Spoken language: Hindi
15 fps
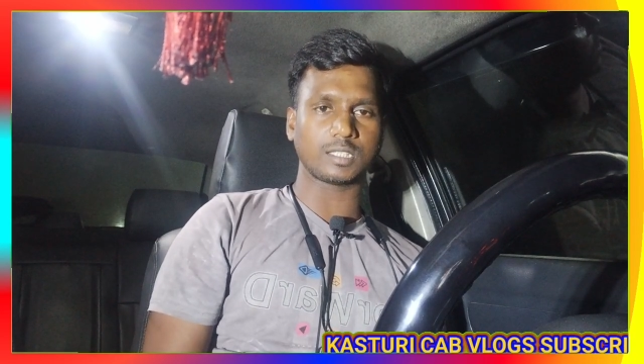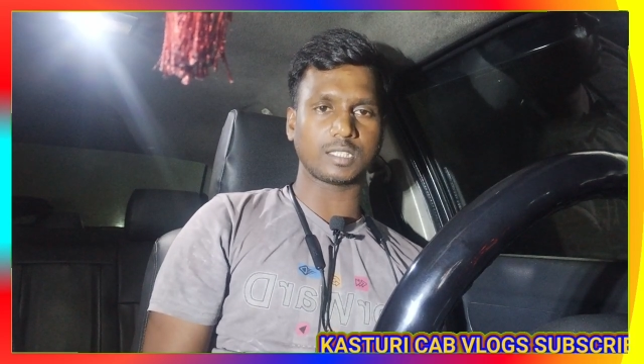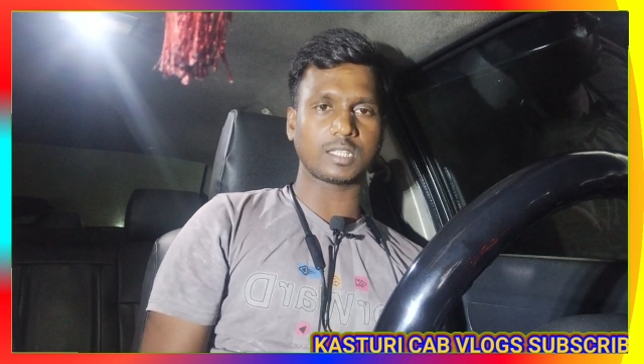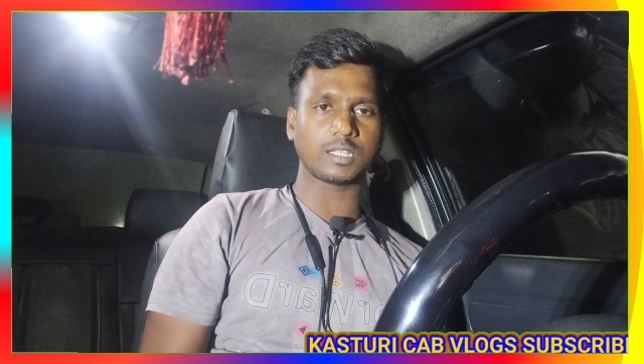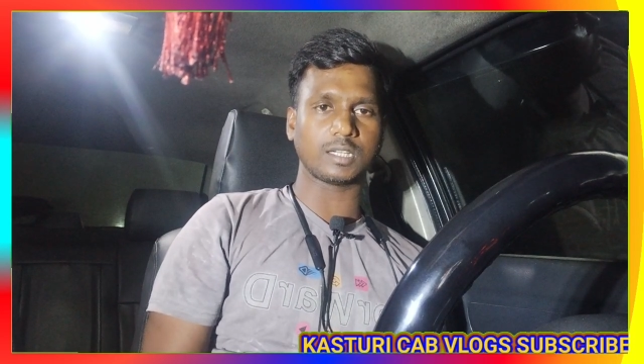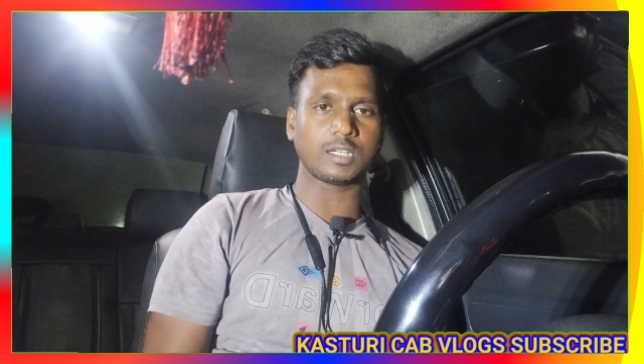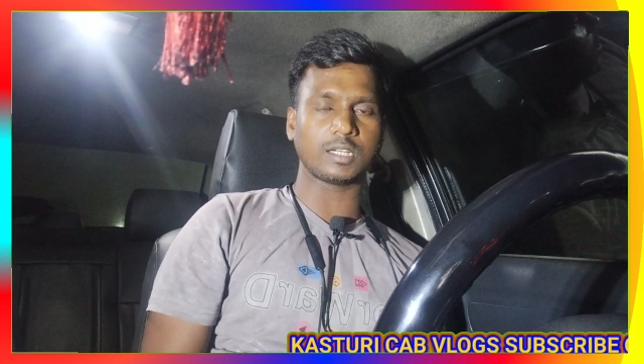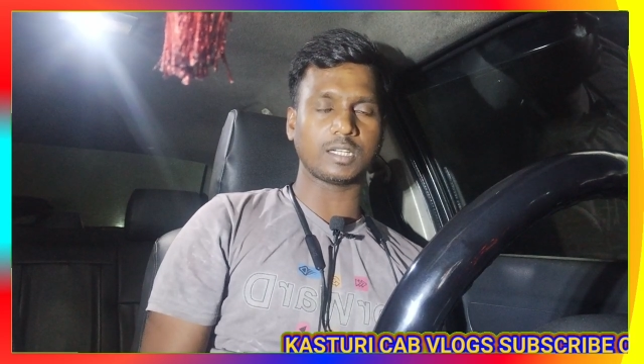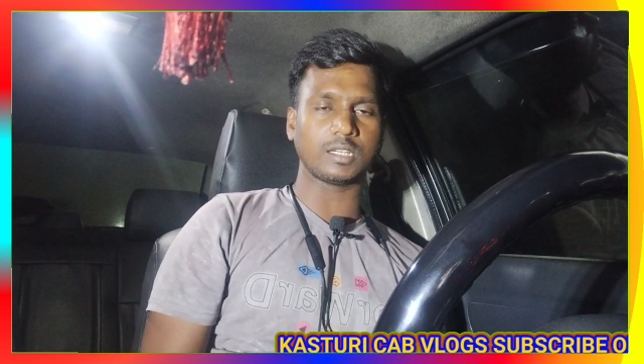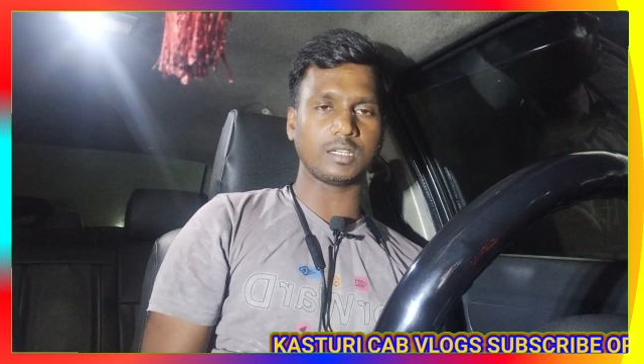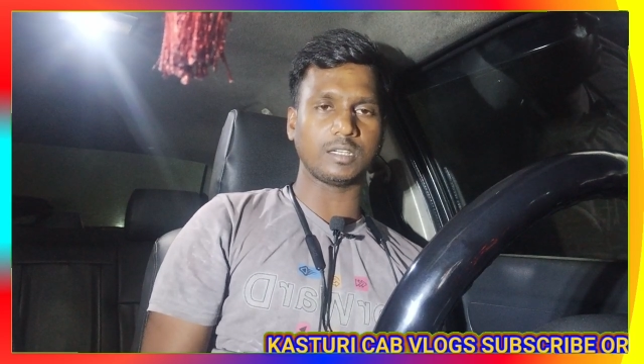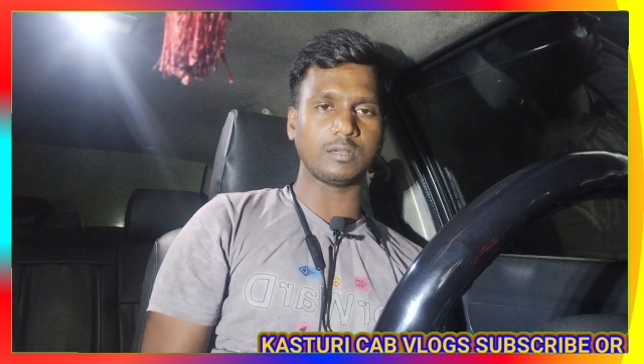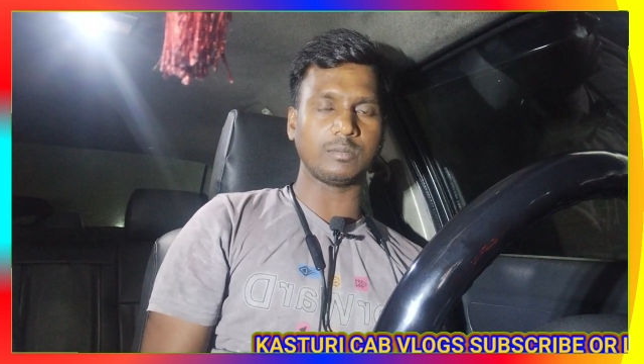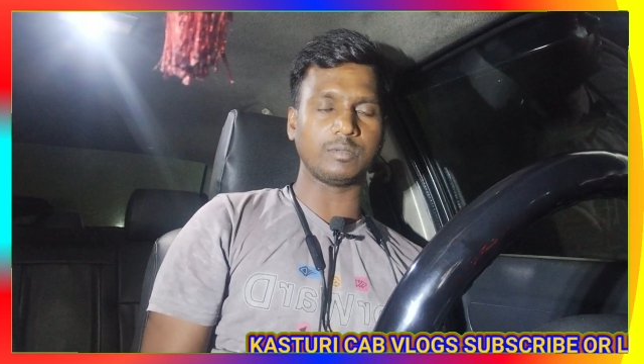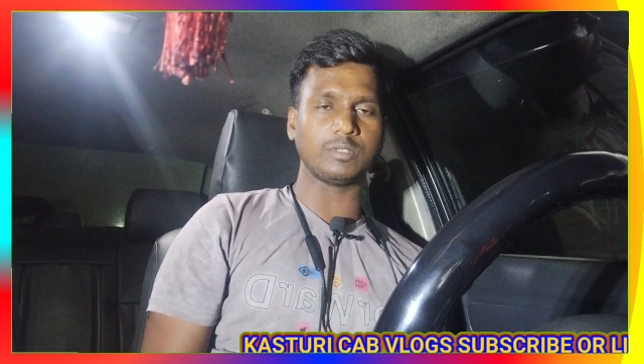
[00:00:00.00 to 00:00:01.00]
सात घंटा
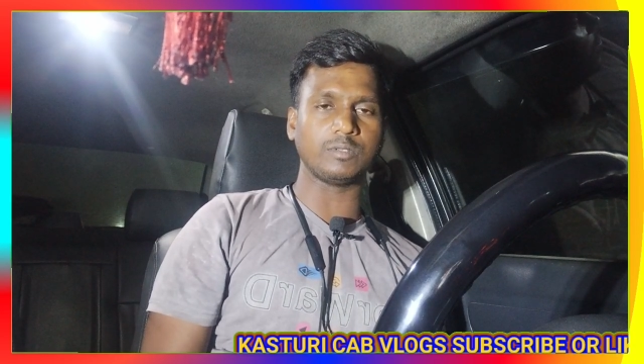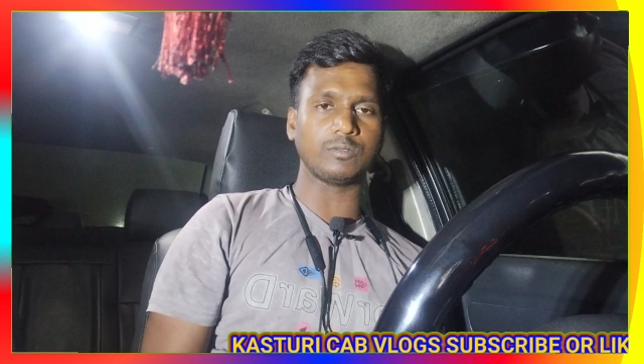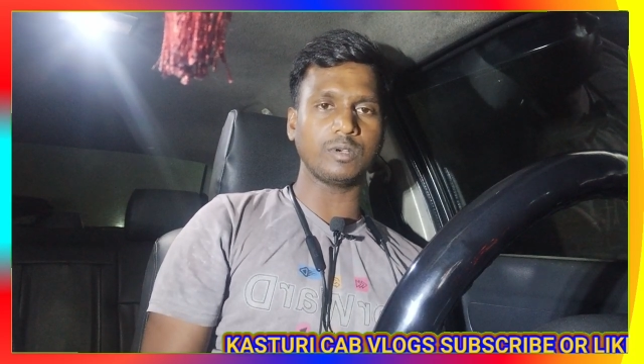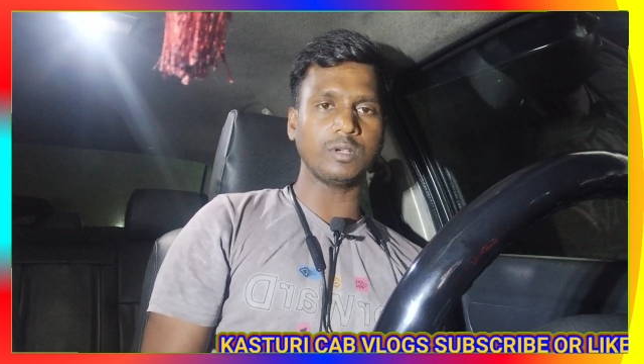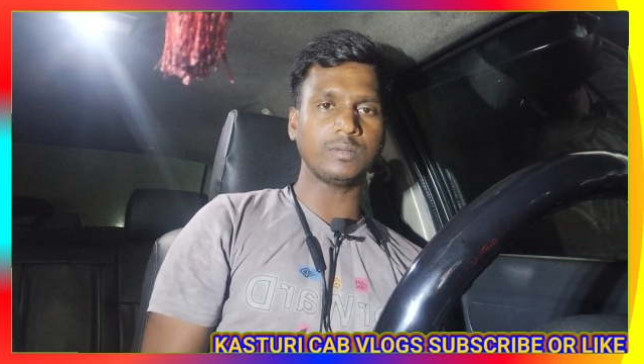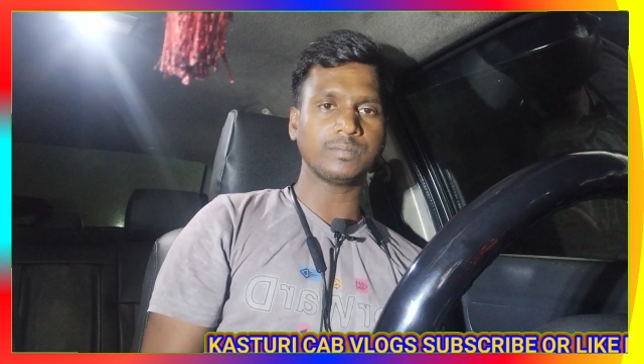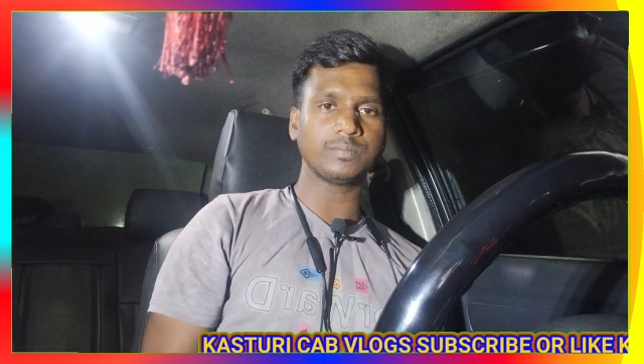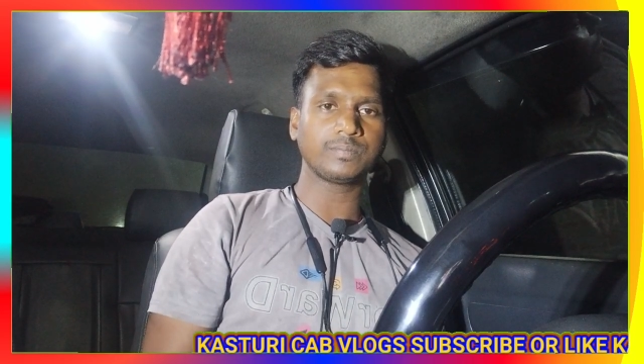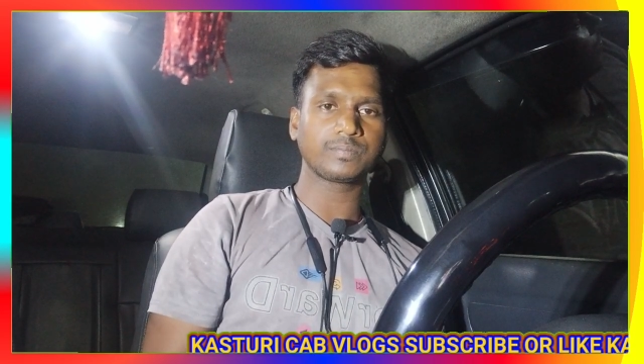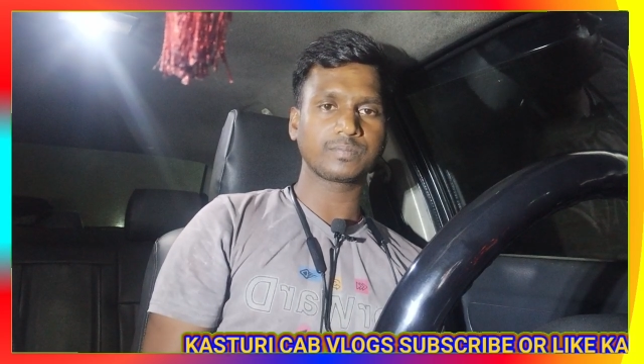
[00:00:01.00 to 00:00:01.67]
ड्यूटी हुआ